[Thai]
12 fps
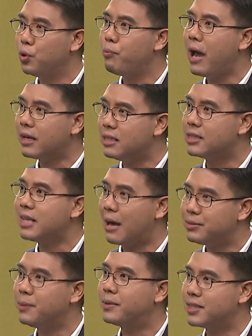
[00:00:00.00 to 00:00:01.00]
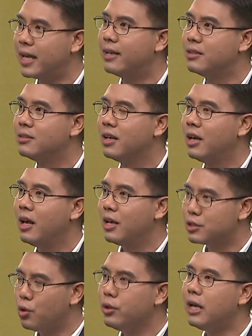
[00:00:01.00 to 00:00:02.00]
ยุมากถึง
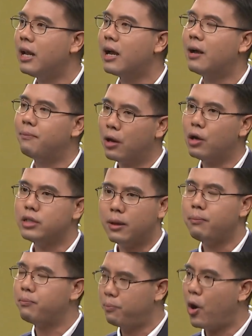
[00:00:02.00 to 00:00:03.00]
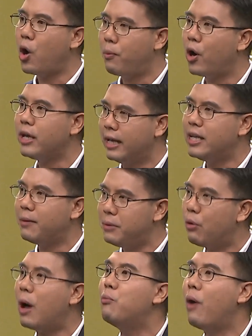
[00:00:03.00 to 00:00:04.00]
30%ตรงนี้แหละครับเราก็ยังพอพอเห็นยัง
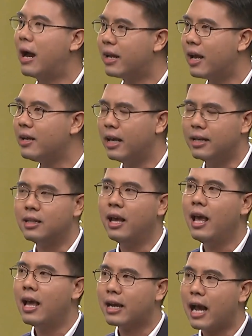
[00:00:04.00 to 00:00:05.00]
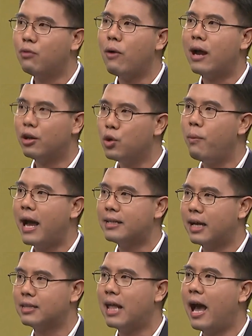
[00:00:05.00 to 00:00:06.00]
มีความหวังนะฮะเห็นการวางนโยบาย
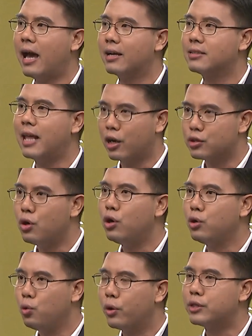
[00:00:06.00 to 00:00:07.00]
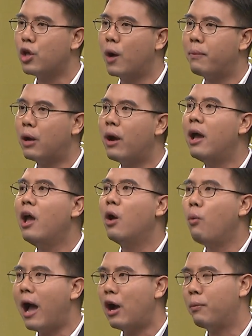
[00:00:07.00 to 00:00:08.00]
ต่างๆ แต่ก็ต้องดูกันต่อไปว่า
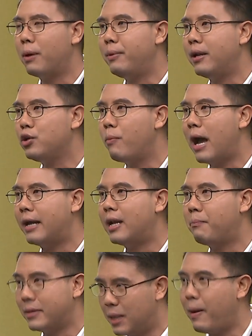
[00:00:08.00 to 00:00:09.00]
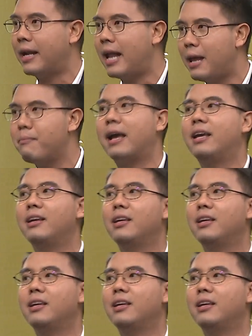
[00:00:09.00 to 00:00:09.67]
วางออกไปเป็นนโยบายเนี่ยปฏิบัติได้ไหม